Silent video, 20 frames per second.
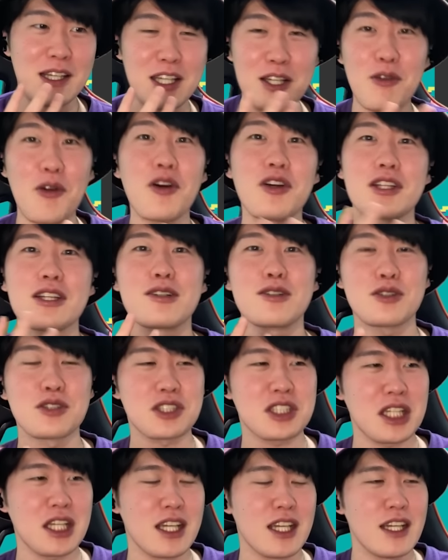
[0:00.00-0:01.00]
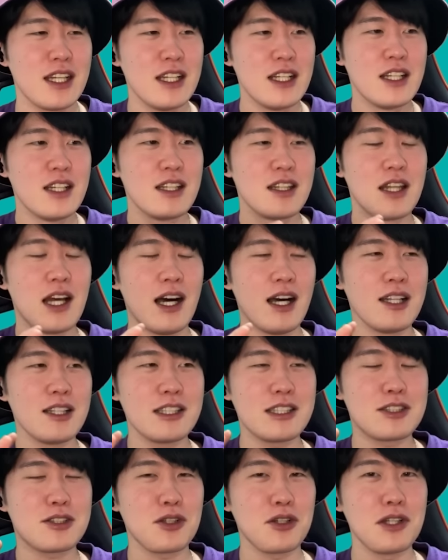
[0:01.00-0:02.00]
聞こえてくるし、な
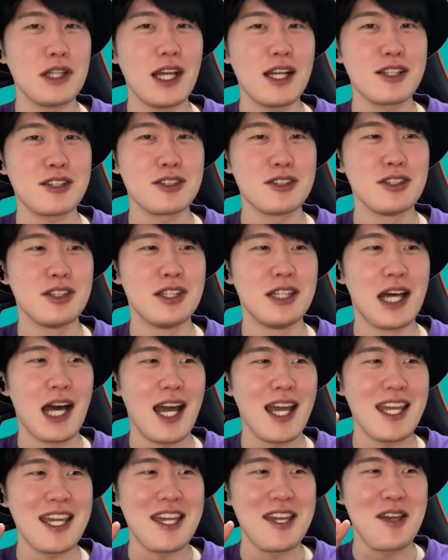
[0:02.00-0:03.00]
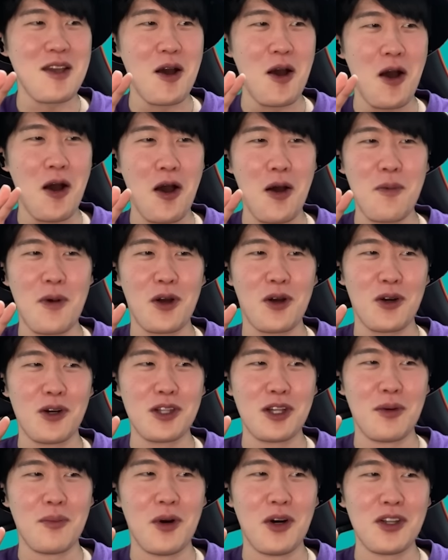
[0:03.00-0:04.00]
んとなく内容もこ
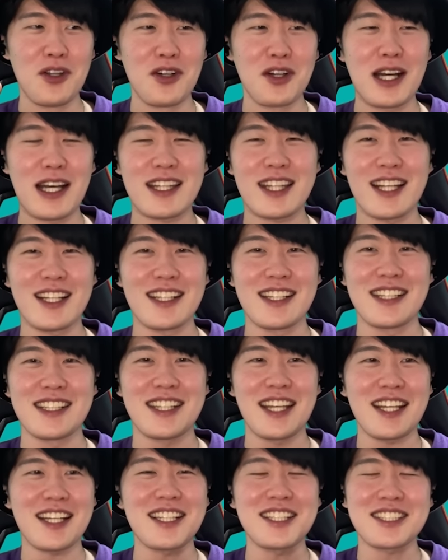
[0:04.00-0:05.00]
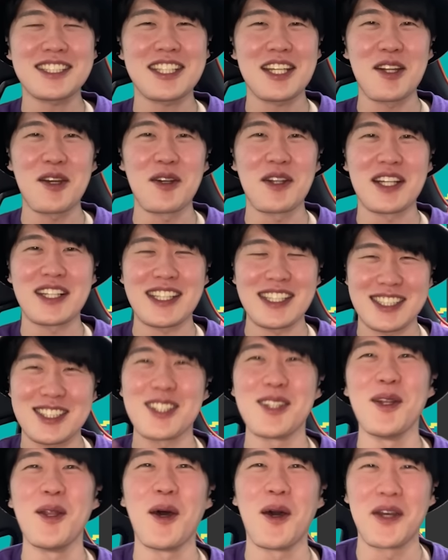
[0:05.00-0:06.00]
の物語に適してるような気
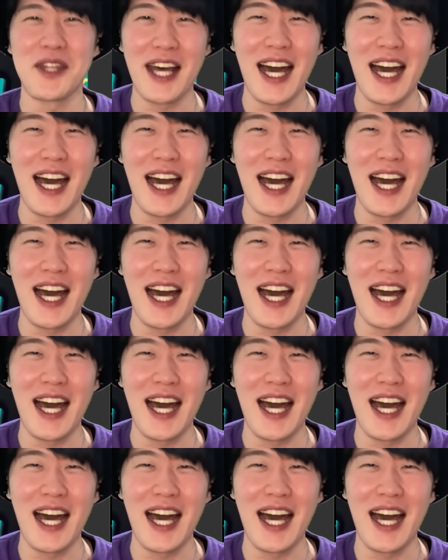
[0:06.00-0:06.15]
すんだよ